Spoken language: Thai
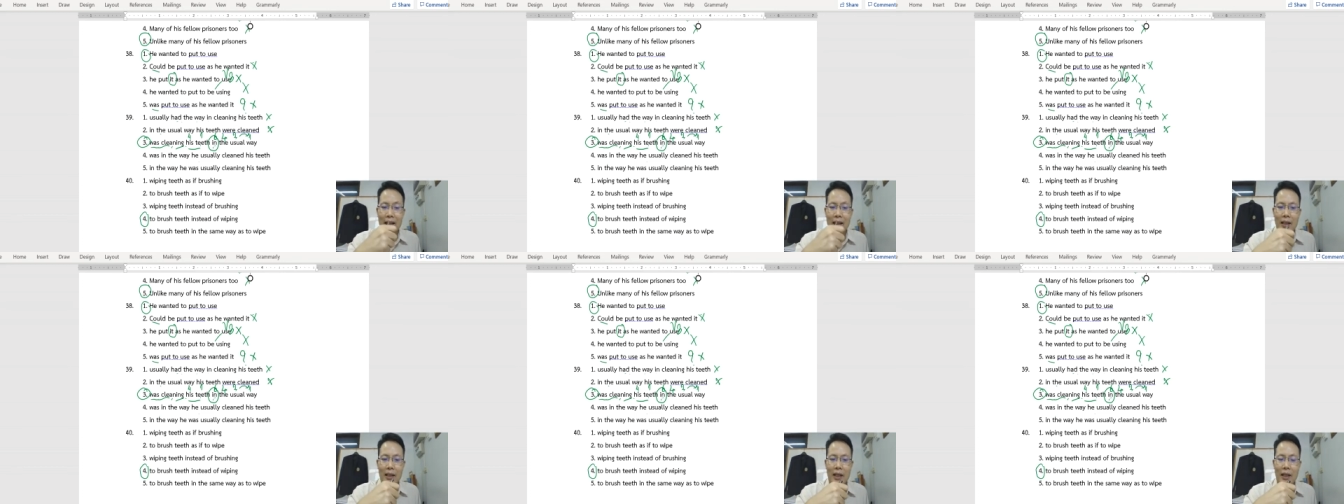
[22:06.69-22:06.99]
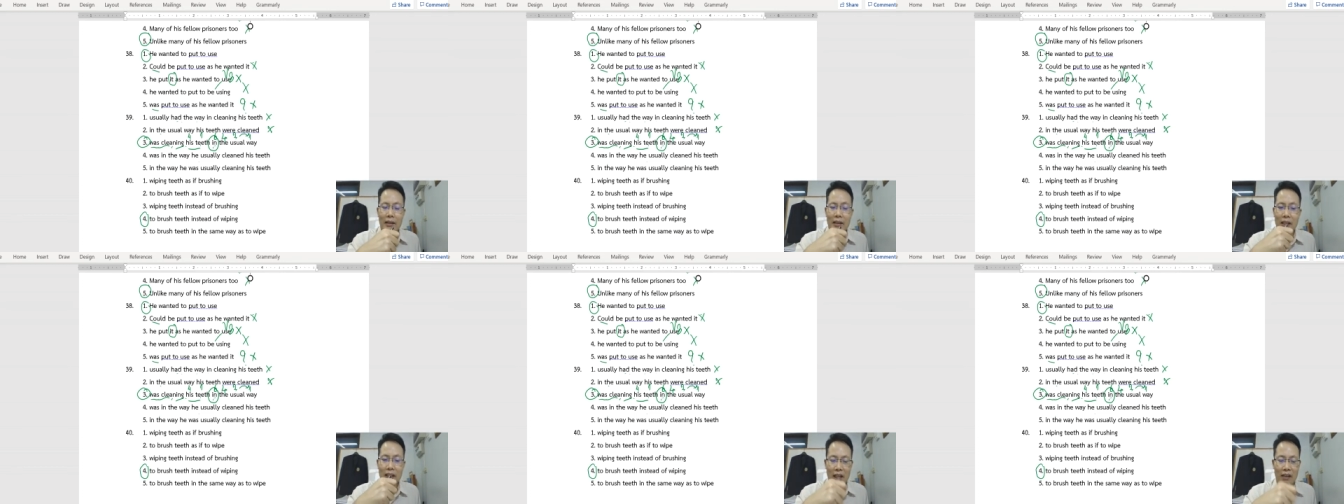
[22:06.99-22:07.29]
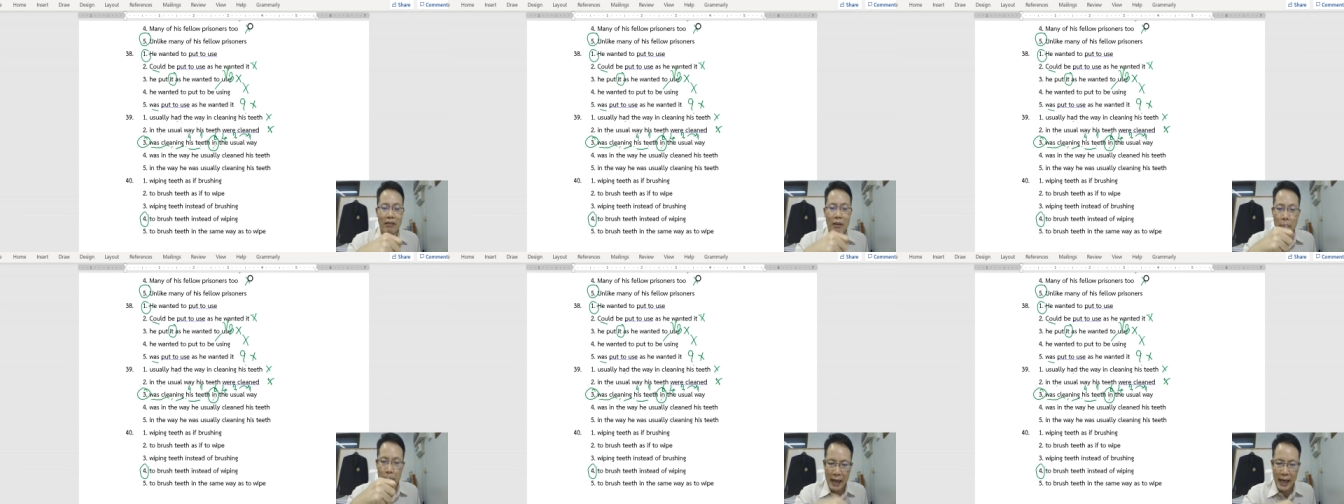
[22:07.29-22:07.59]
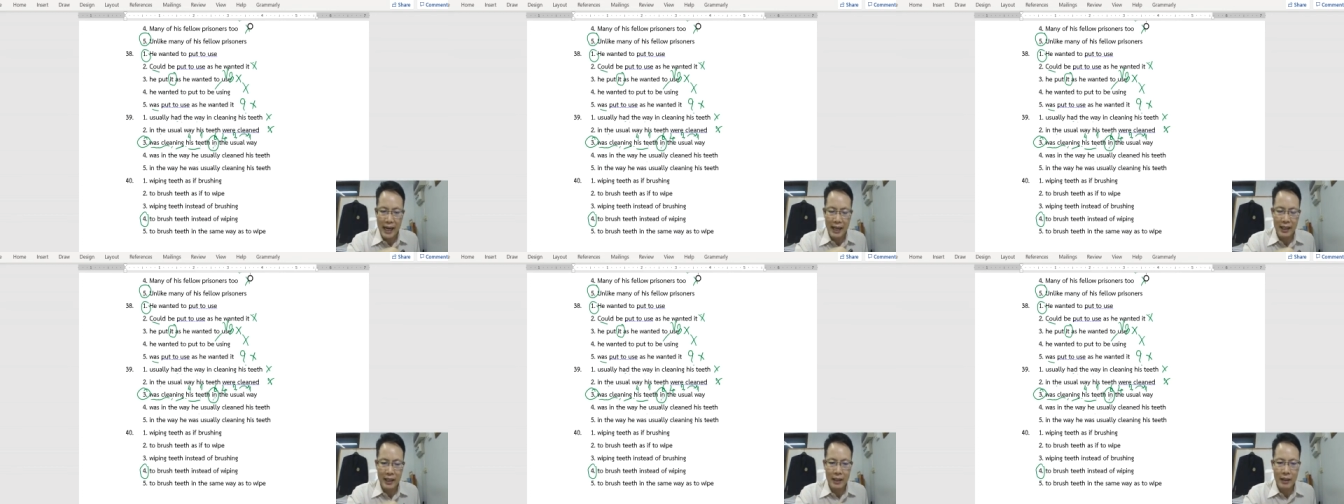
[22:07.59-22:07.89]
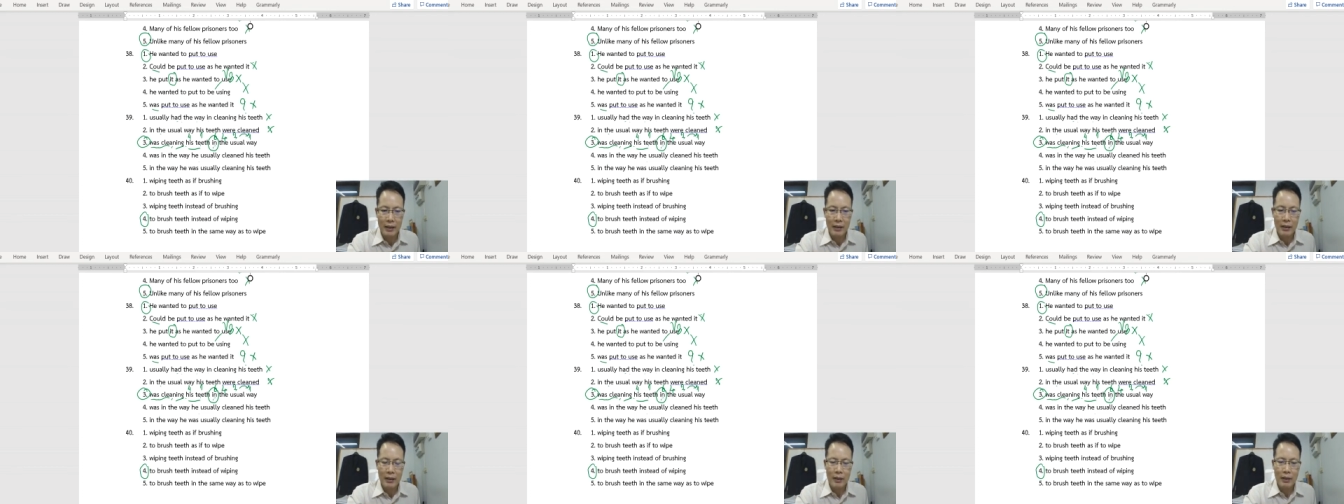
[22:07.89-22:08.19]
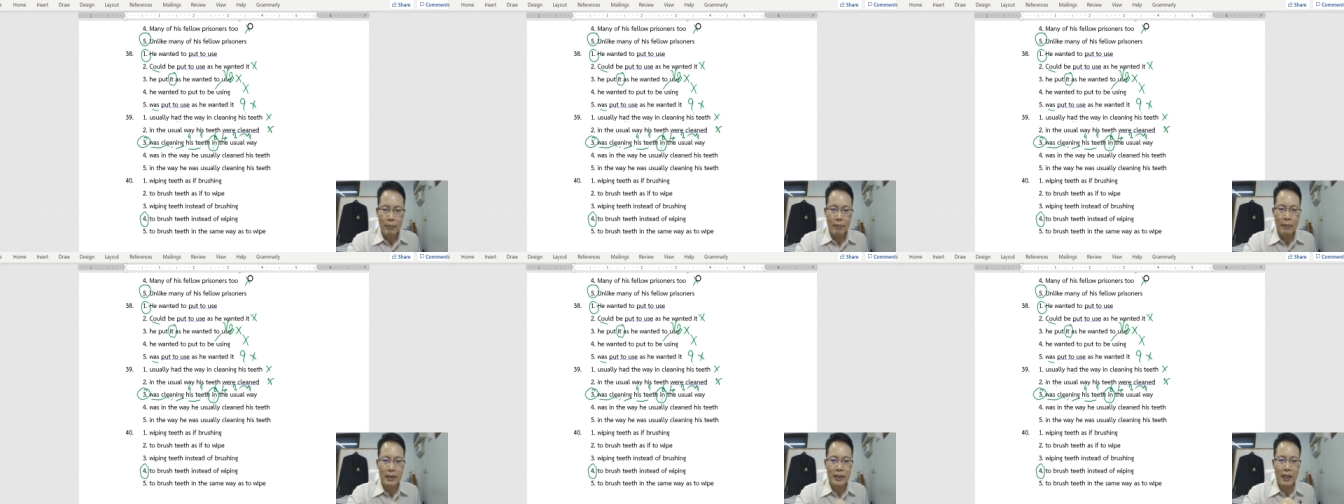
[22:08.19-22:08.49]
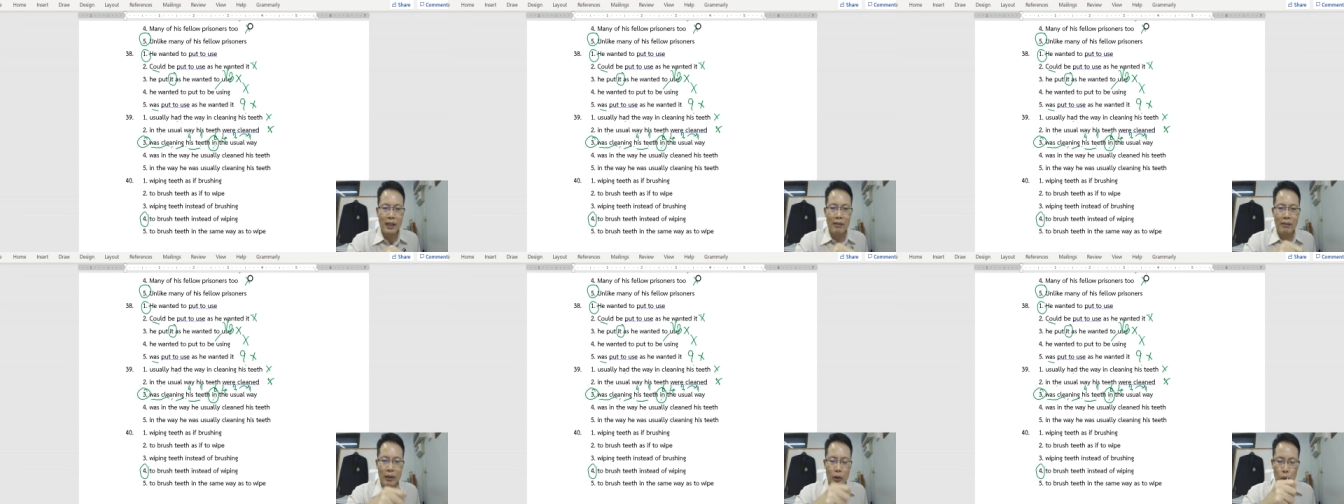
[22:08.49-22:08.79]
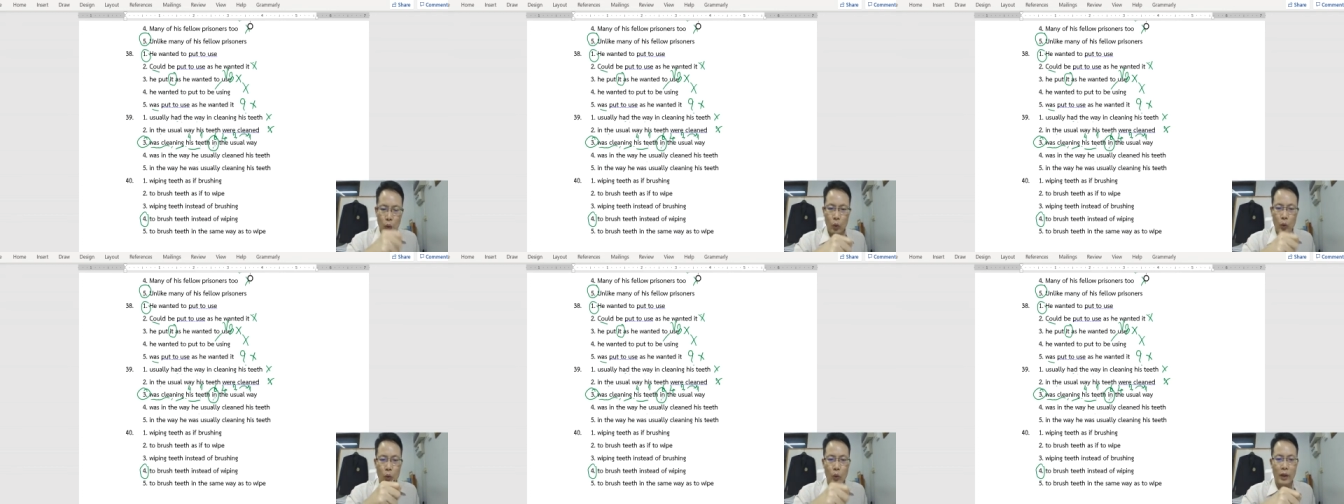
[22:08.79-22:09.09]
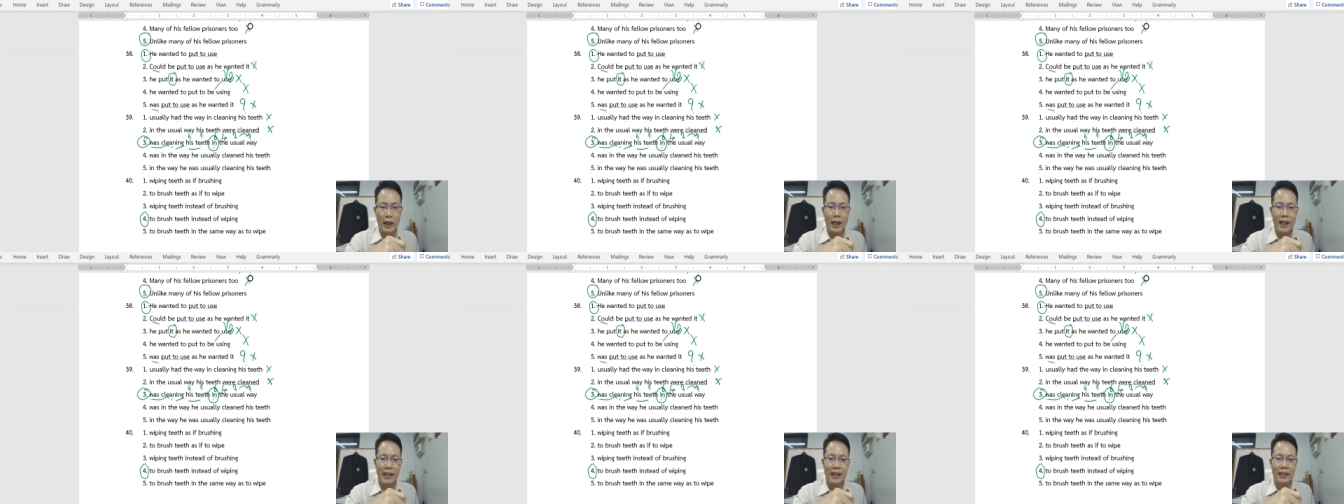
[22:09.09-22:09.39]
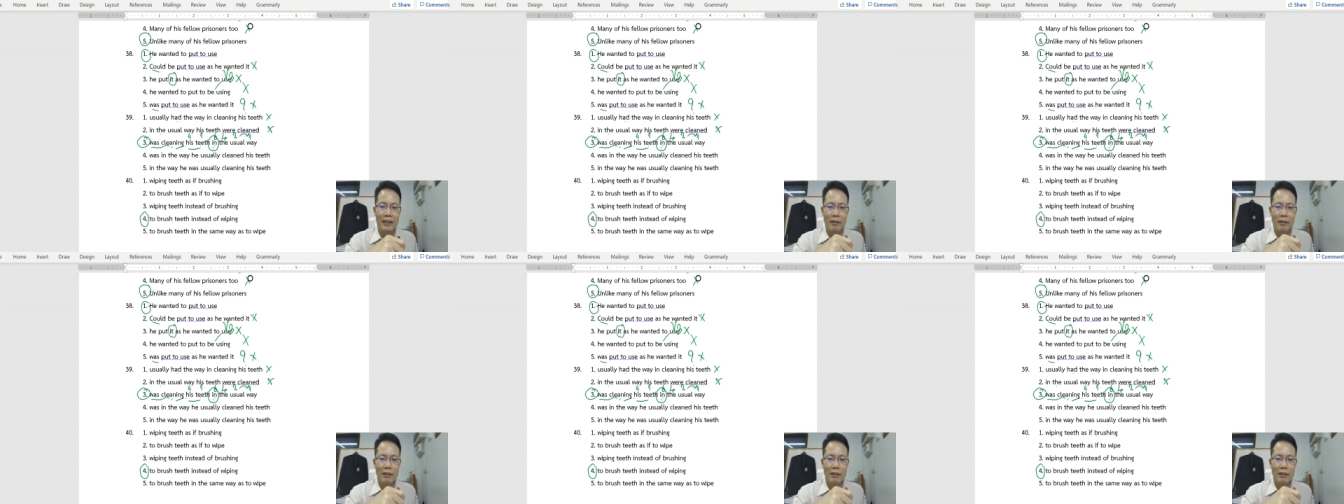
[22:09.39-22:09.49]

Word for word: คราวนี้ใช้ว่าแปลงนะ ไม่ใช่คำว่าถูนะคราวนี้